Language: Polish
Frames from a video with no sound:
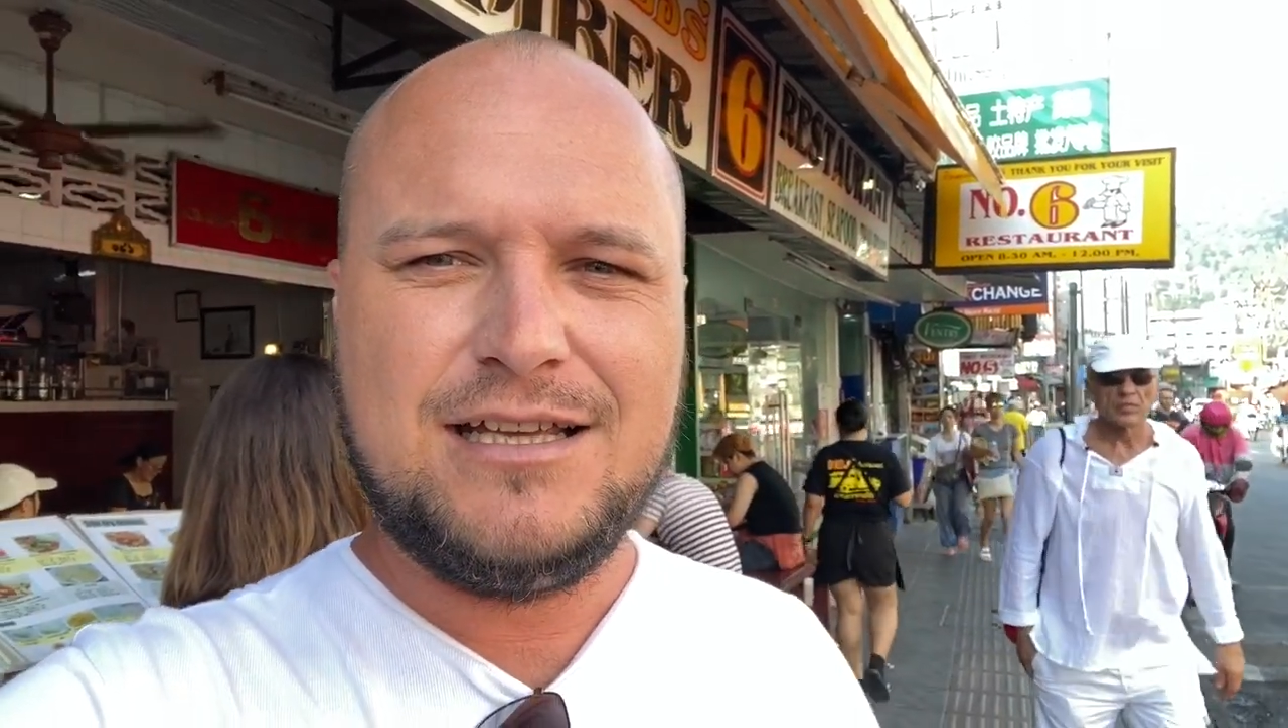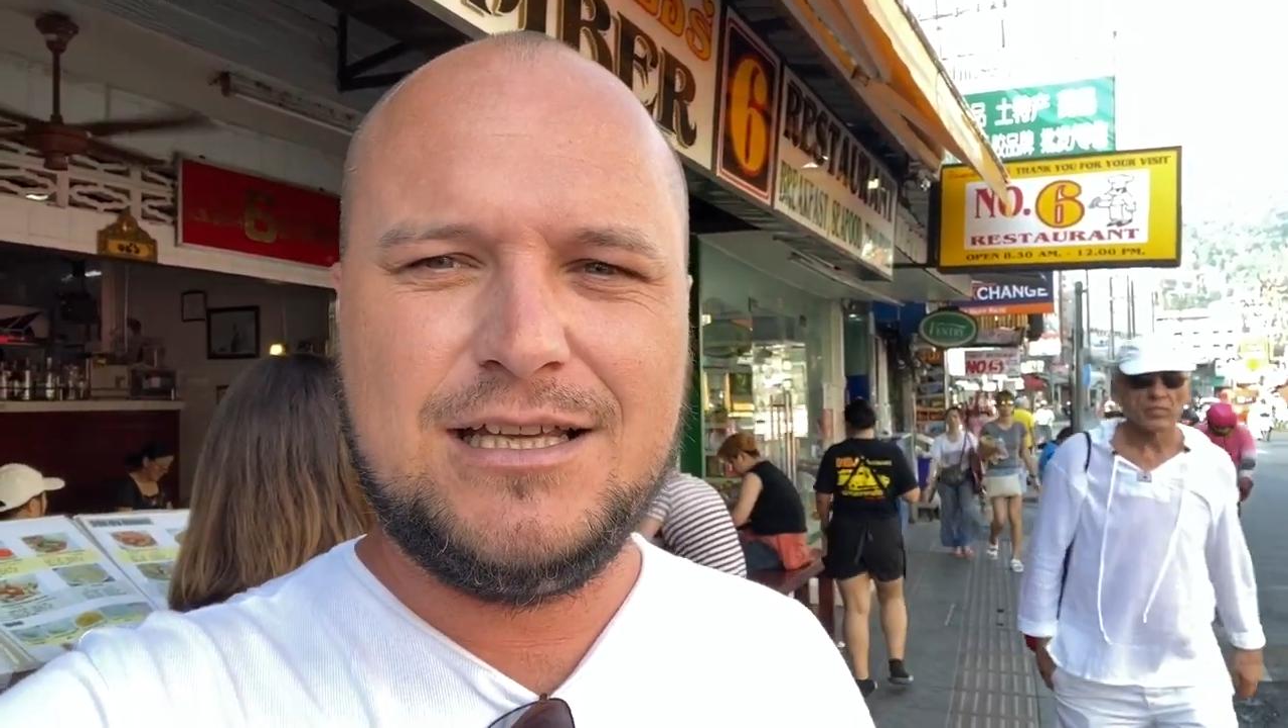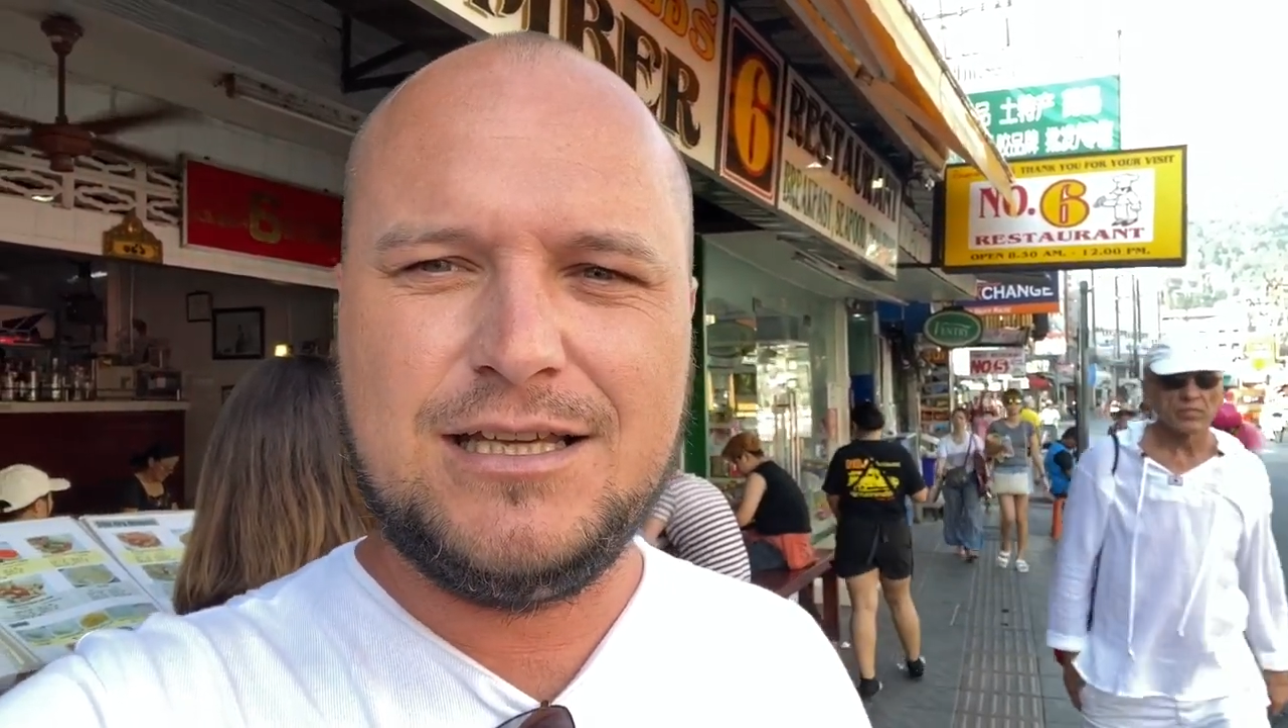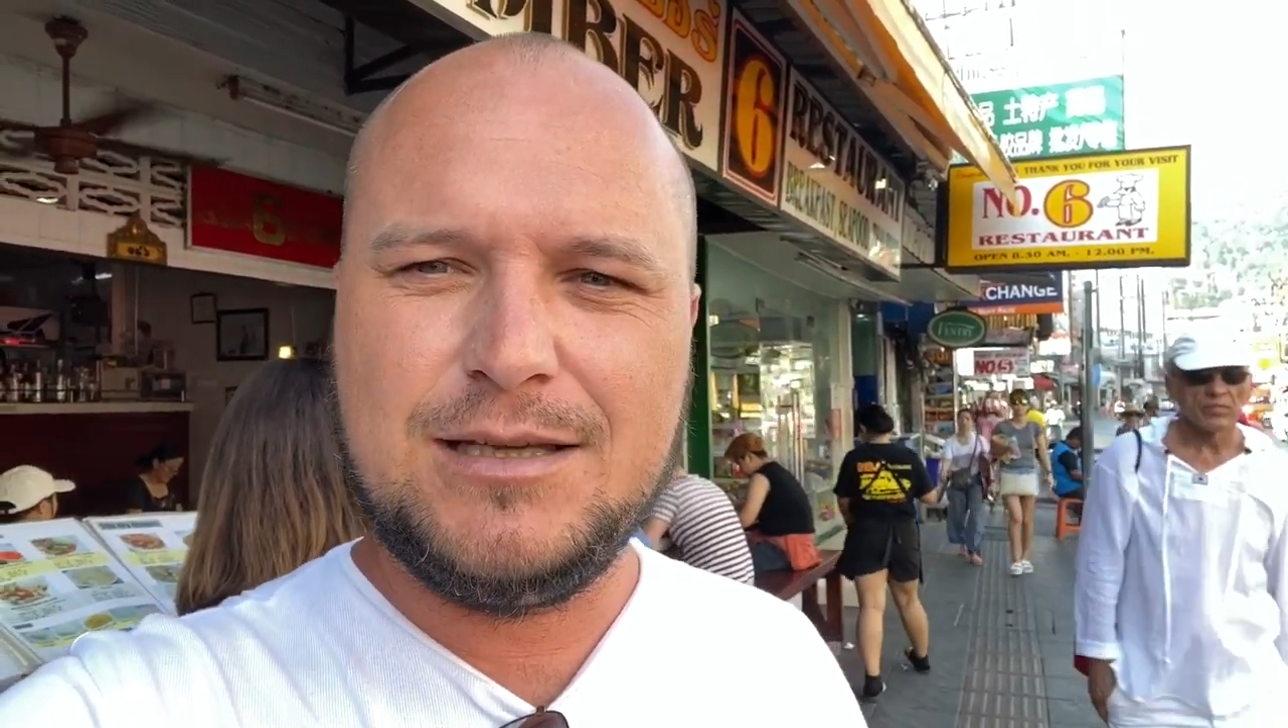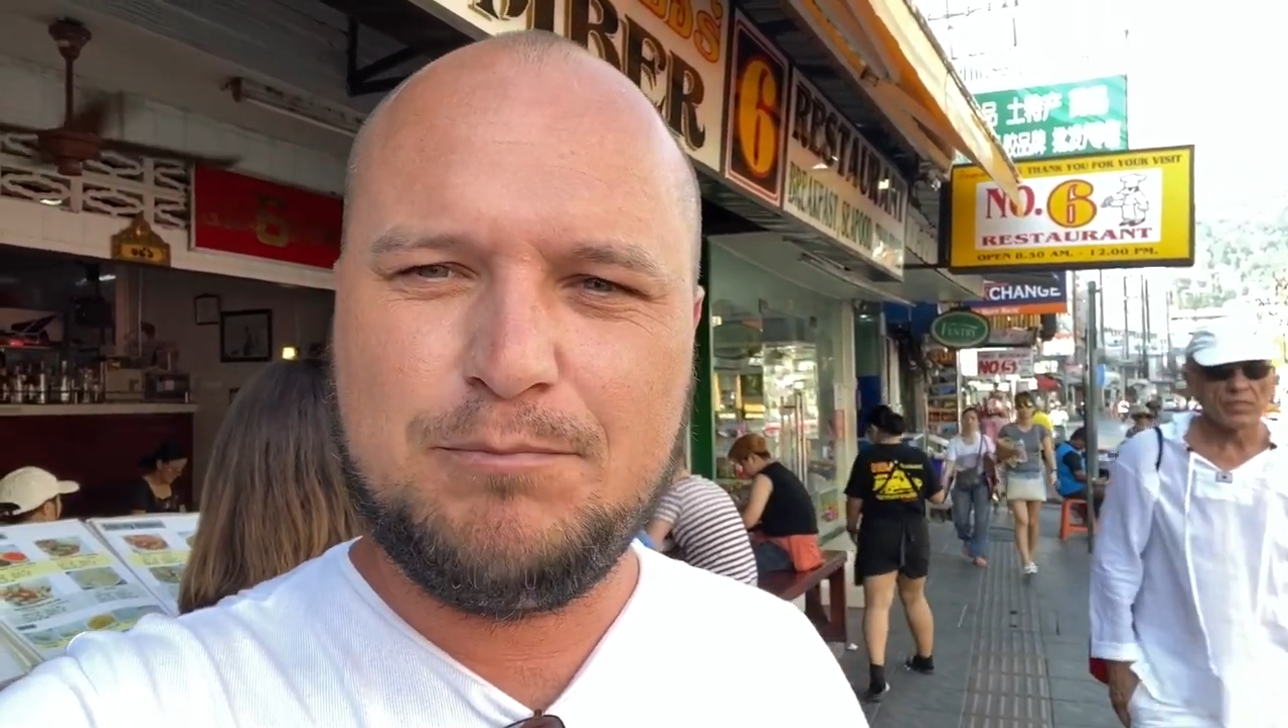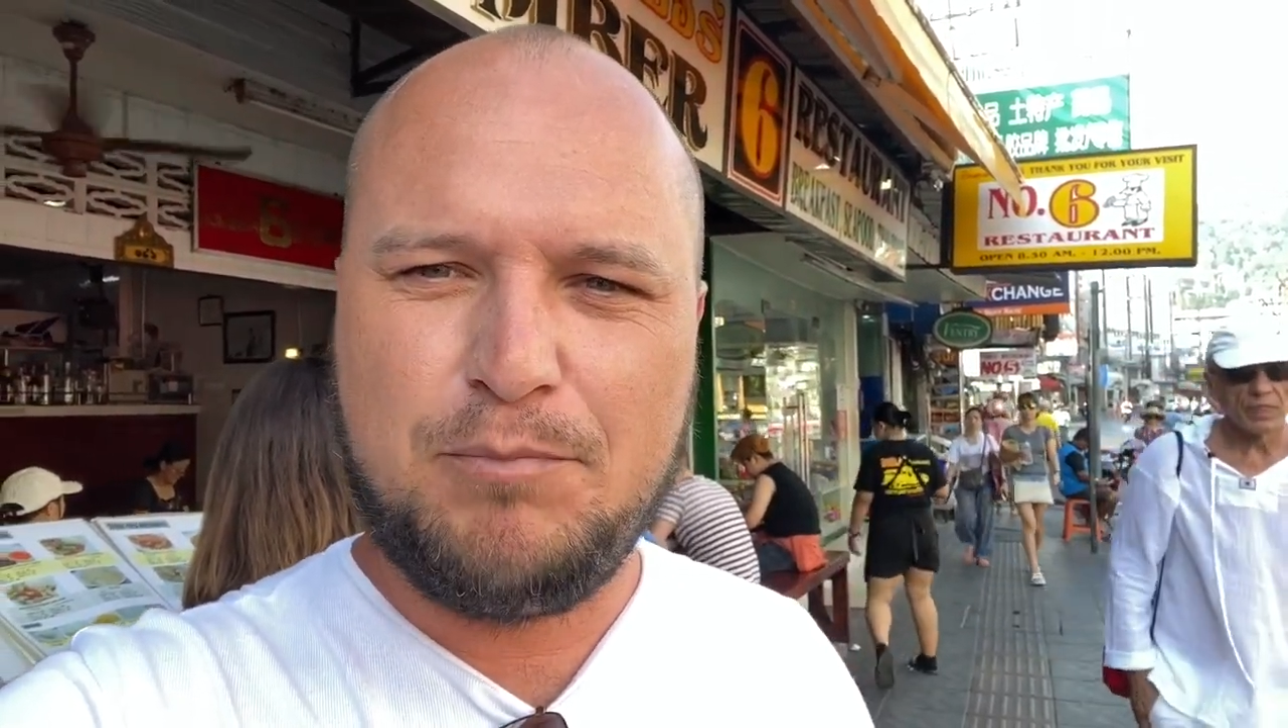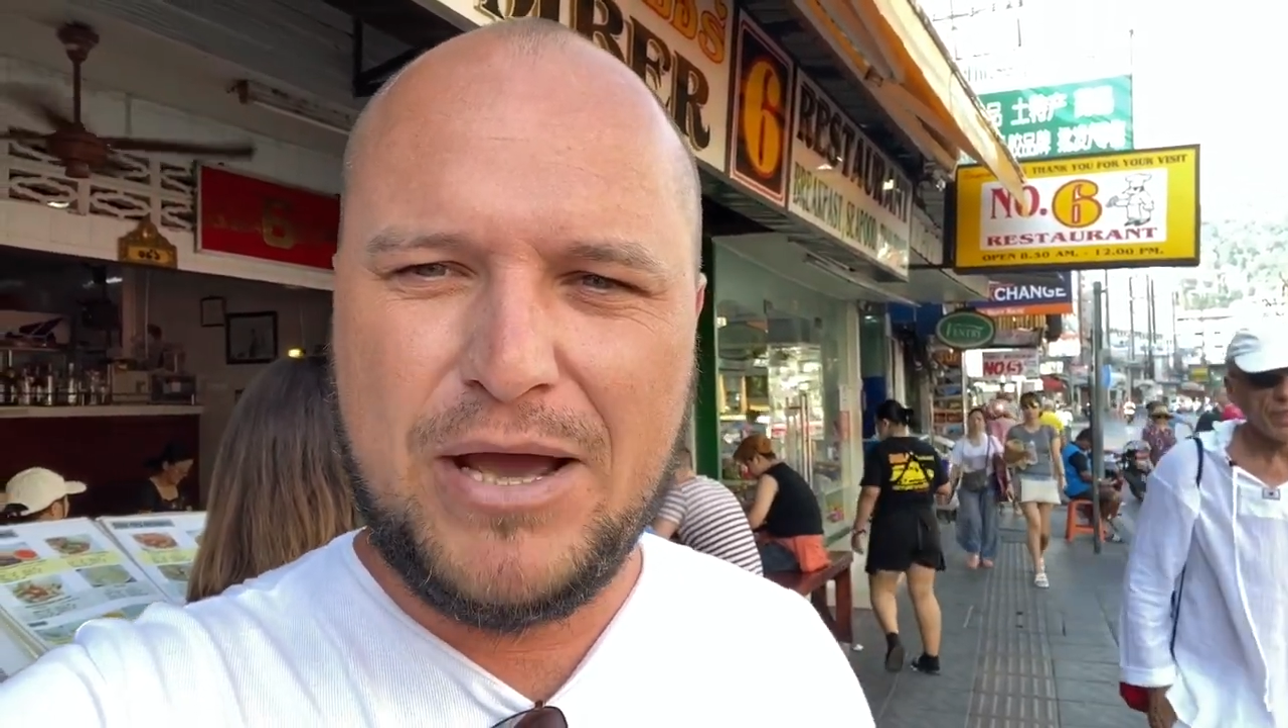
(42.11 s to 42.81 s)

i